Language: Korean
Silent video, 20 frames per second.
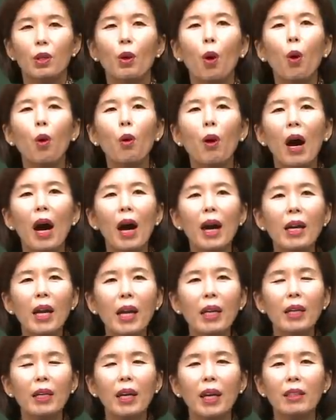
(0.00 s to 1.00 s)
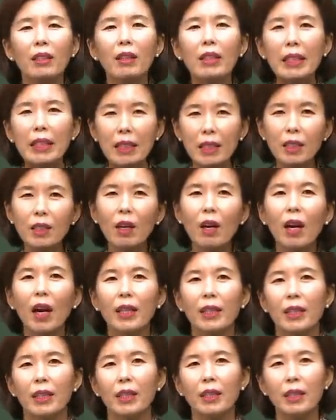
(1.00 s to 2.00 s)
여호와 하나님께서
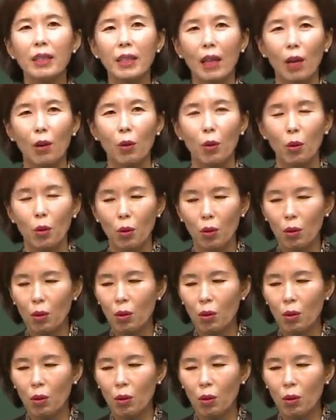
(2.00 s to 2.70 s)
인정하시는 자로